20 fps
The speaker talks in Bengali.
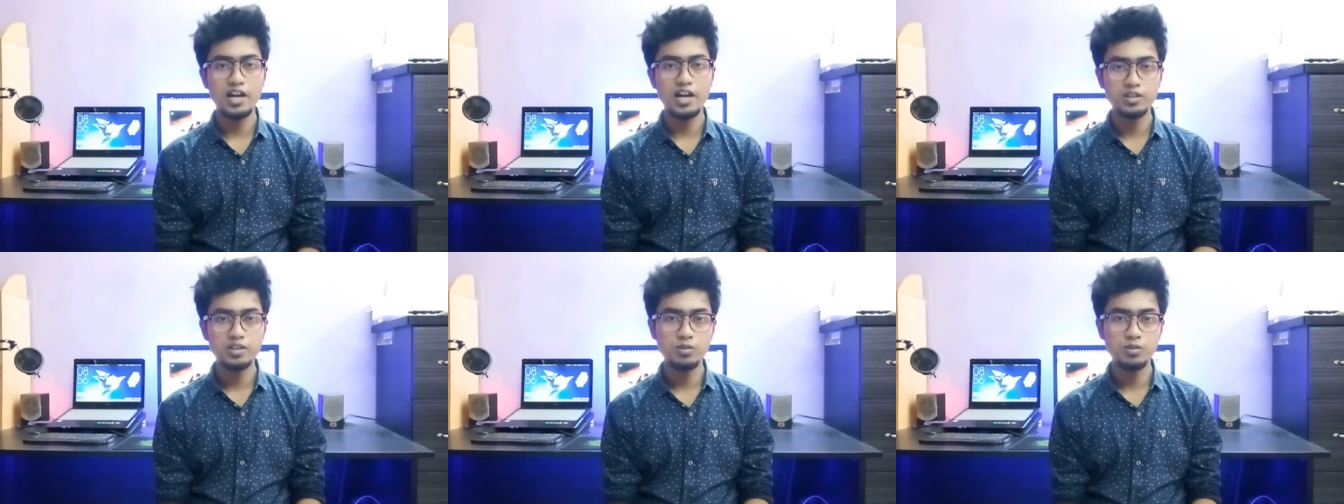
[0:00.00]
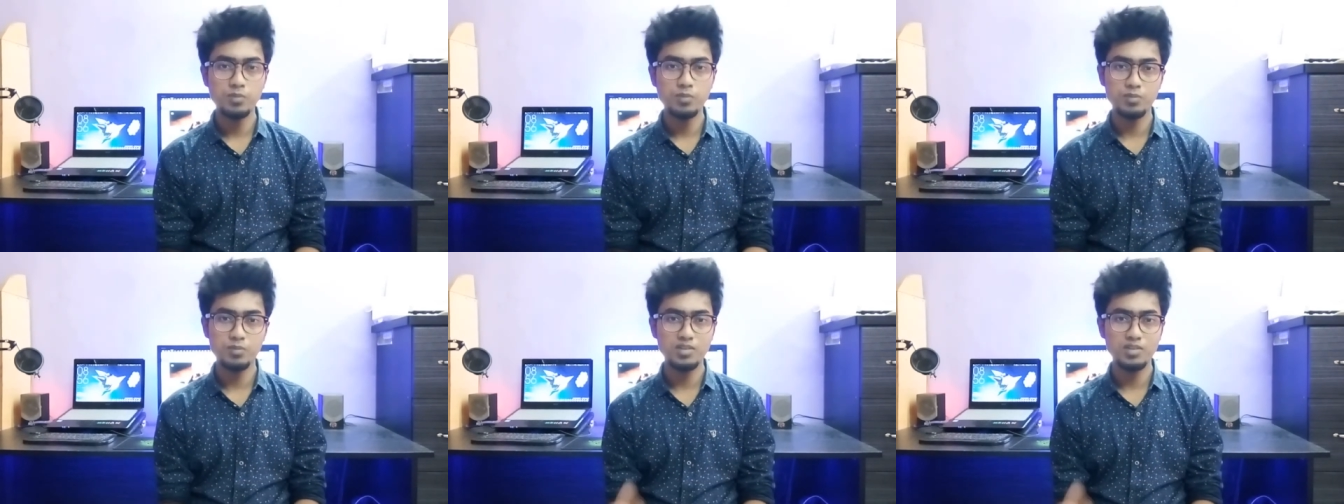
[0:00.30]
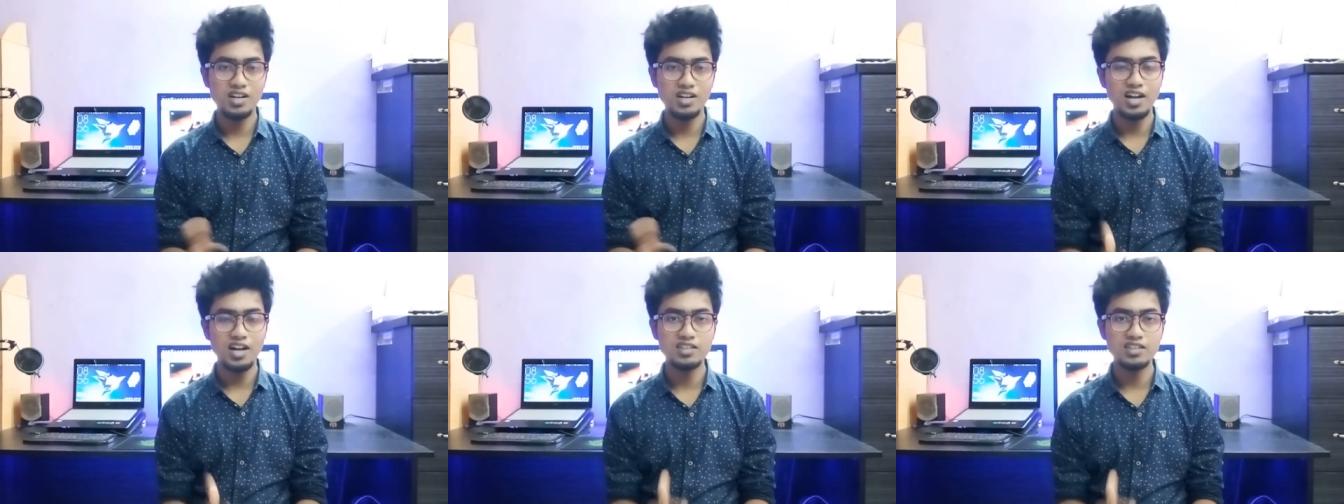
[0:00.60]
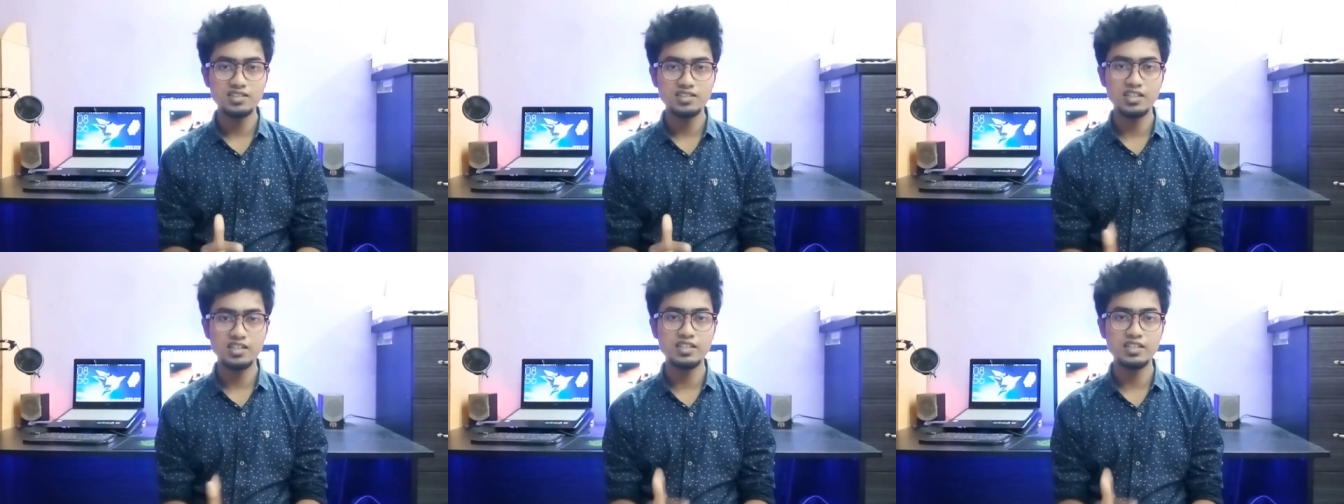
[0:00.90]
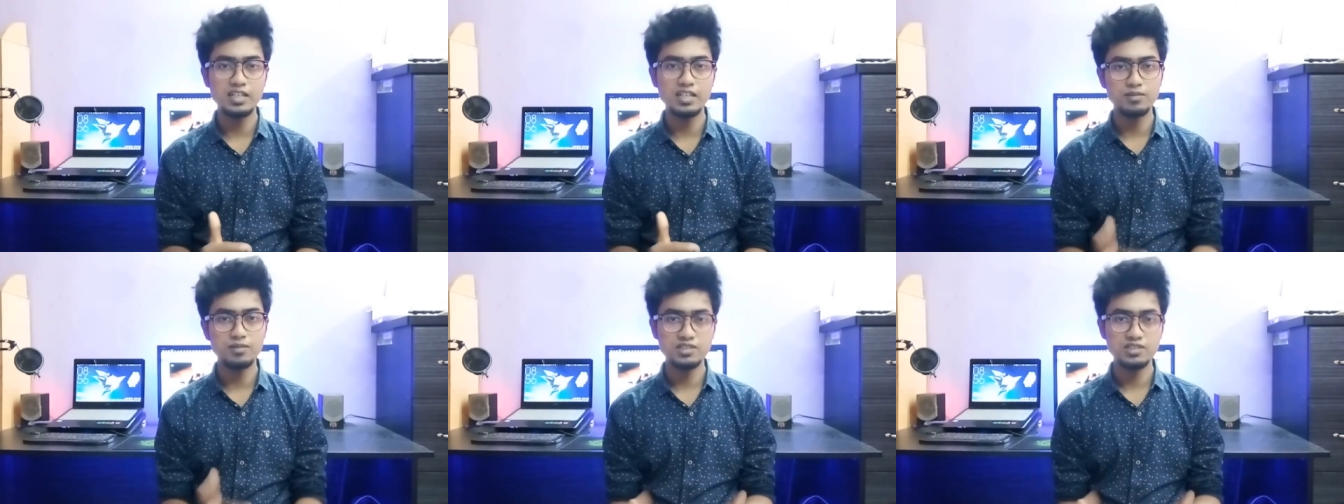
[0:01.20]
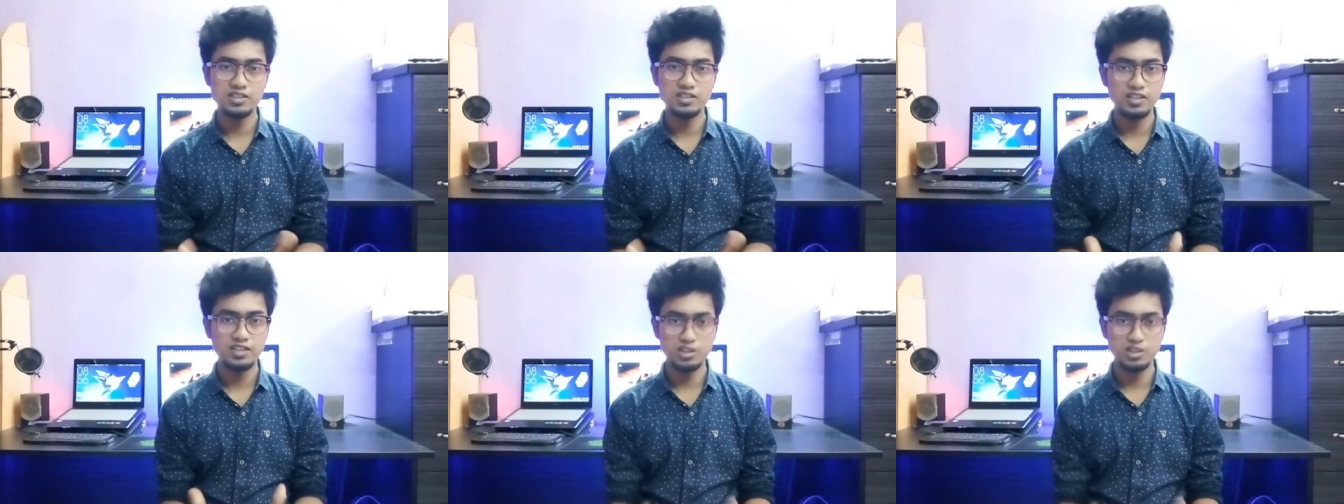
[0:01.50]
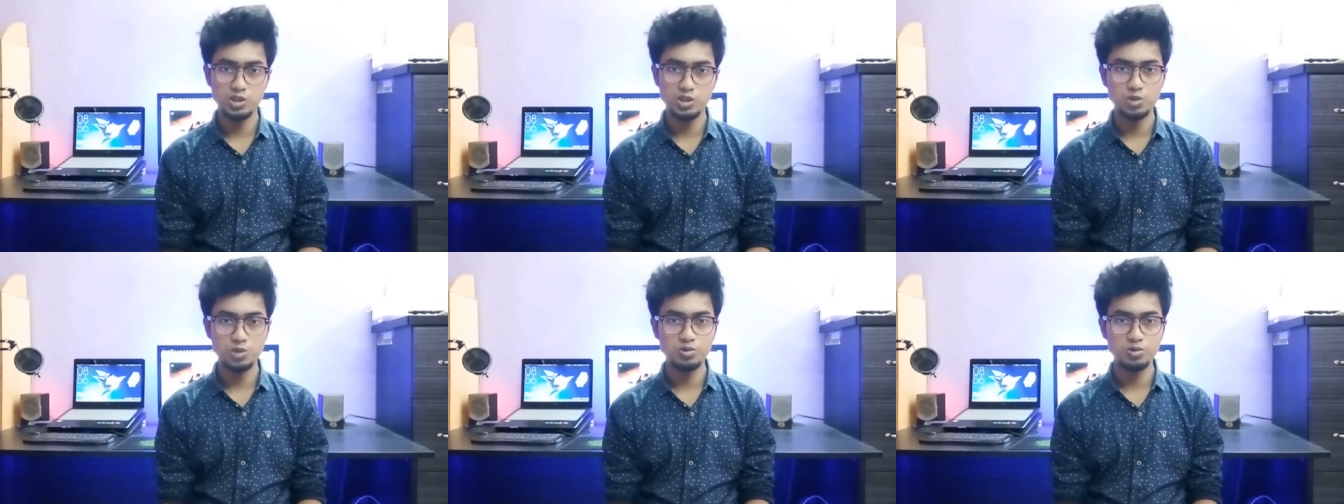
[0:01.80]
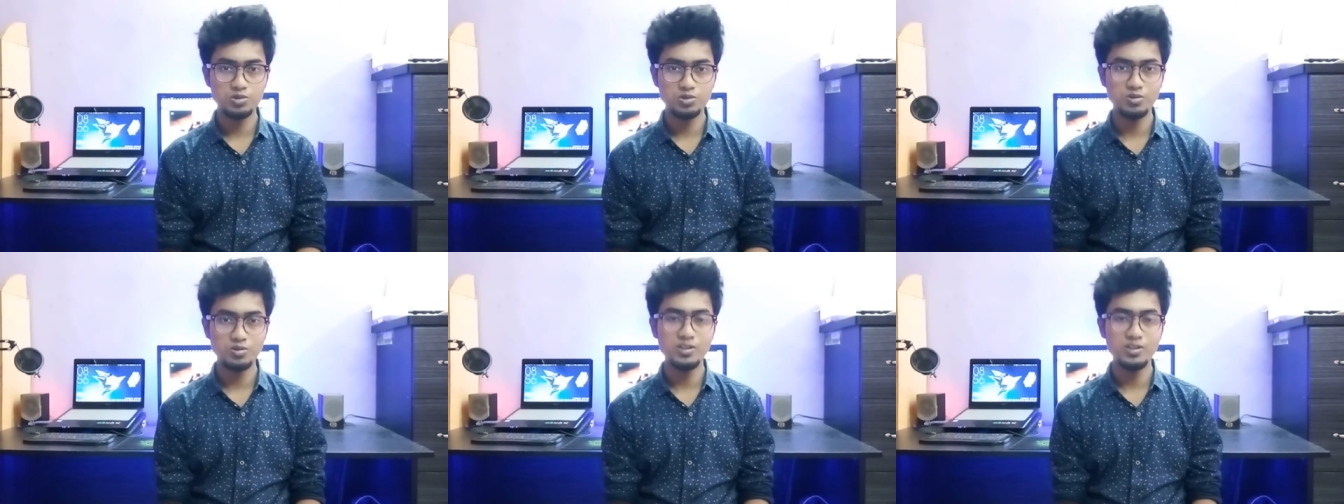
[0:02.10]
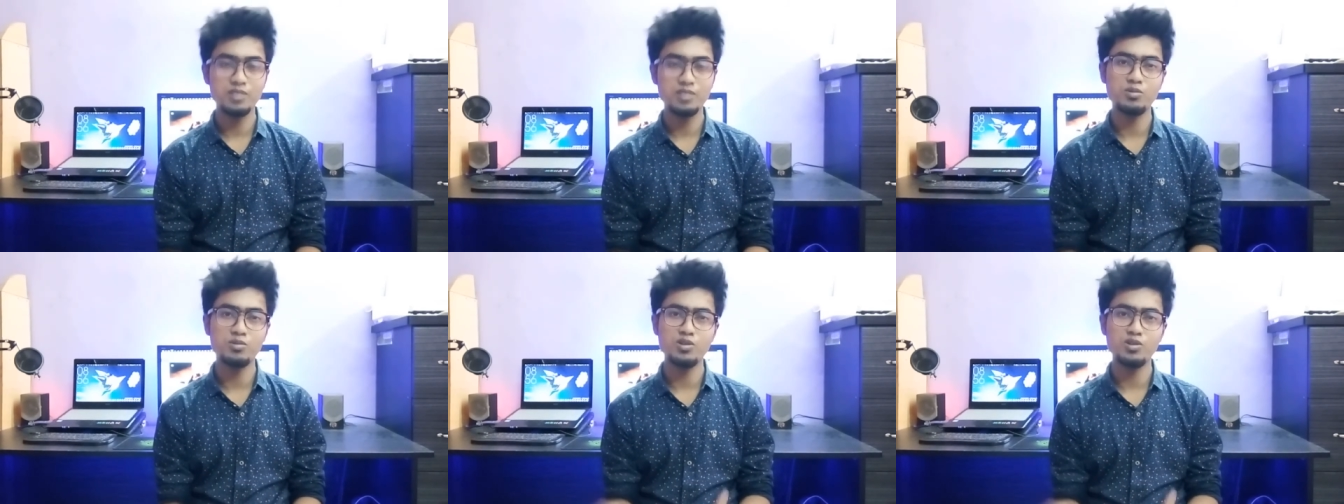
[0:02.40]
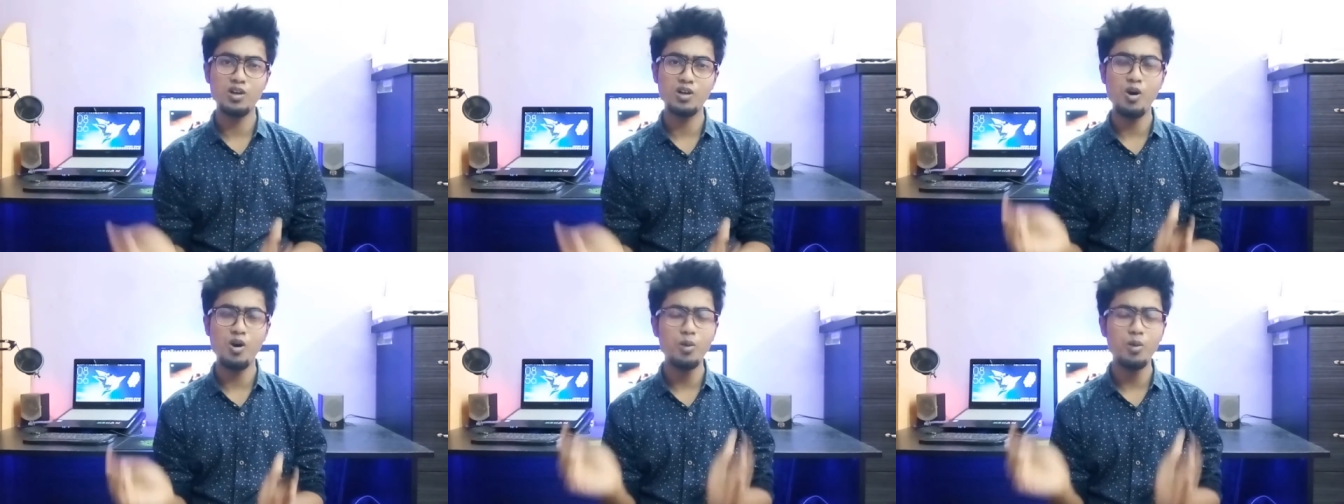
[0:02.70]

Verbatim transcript: আই হোপ আপনার সাইড ড্যামেজ থেকে রিডিউস হোক এবং